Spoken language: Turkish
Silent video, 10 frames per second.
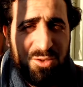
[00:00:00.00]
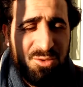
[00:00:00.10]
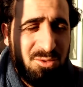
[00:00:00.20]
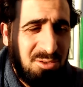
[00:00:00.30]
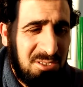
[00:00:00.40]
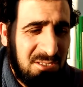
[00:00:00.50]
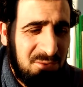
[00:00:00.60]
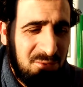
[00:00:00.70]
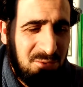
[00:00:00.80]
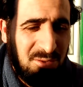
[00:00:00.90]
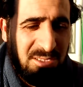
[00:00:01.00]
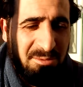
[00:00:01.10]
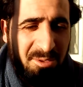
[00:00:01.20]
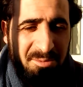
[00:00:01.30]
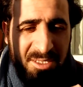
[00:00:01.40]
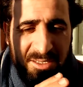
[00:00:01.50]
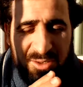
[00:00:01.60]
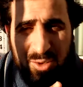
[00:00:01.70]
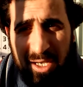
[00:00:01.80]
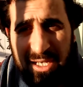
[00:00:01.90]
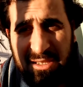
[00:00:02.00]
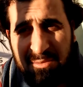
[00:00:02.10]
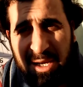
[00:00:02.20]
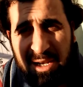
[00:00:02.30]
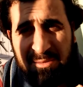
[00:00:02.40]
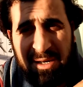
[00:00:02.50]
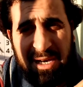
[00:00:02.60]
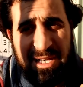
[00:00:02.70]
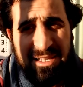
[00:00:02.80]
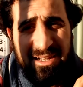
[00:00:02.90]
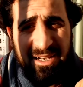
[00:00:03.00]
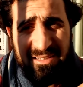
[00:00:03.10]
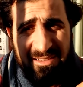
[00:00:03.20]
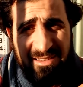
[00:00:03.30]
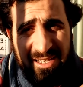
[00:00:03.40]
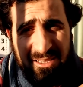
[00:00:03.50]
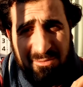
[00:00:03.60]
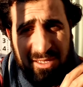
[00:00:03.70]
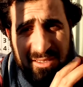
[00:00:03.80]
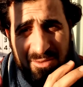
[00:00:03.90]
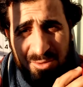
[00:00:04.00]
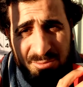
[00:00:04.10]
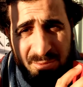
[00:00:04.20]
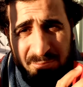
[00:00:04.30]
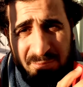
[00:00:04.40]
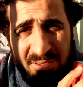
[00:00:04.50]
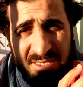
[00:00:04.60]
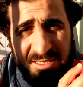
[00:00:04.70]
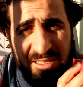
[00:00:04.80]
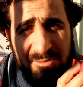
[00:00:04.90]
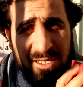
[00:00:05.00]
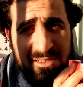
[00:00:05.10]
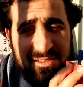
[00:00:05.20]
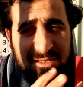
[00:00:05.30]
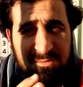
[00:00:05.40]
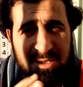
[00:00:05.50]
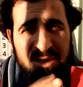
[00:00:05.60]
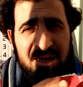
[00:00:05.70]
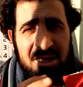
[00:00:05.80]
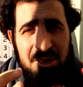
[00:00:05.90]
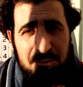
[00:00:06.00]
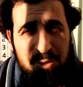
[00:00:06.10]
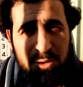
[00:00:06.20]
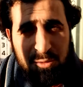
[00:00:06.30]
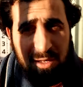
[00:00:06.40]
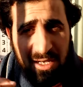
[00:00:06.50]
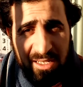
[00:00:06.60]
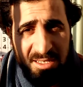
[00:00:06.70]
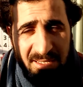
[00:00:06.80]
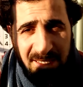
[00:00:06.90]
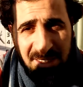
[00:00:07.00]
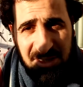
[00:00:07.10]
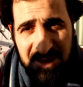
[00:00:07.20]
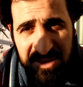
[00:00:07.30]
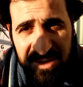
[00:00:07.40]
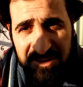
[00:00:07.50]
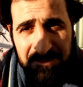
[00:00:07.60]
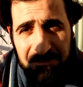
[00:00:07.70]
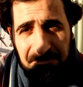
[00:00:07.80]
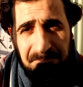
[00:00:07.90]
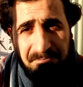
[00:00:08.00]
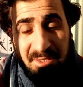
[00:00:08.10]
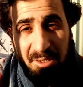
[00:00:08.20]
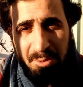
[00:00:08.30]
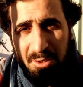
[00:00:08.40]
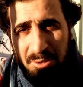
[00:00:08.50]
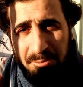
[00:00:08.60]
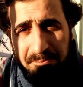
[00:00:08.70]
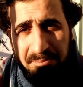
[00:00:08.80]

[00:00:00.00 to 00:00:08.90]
Şu işte nuzul sebebine şu ayeti bağlamak, ayete haksızlık etmektir, onu bir kısıtlamaktır gibi birçok haklı eleştiriler yapılıyor.